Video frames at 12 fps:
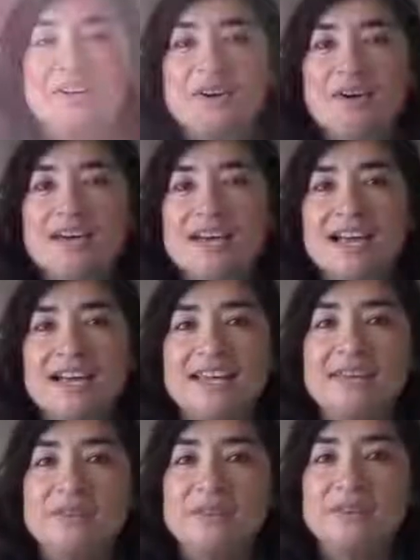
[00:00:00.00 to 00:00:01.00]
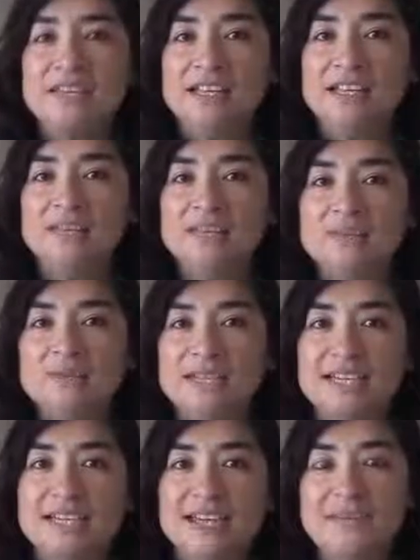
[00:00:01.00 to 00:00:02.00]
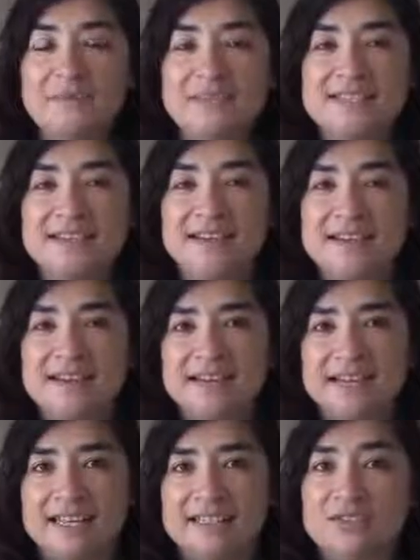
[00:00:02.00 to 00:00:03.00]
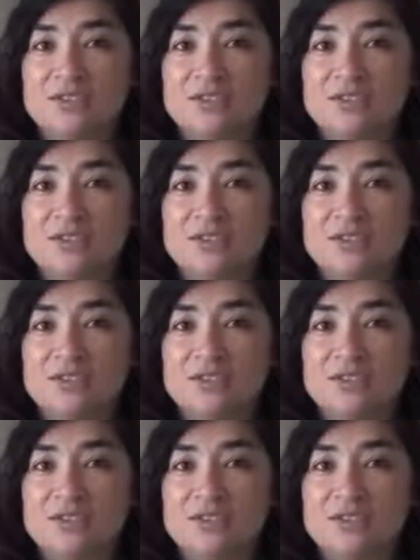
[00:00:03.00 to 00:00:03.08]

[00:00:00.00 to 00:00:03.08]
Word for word: Hola y bienvenidos a su canal BC Learning.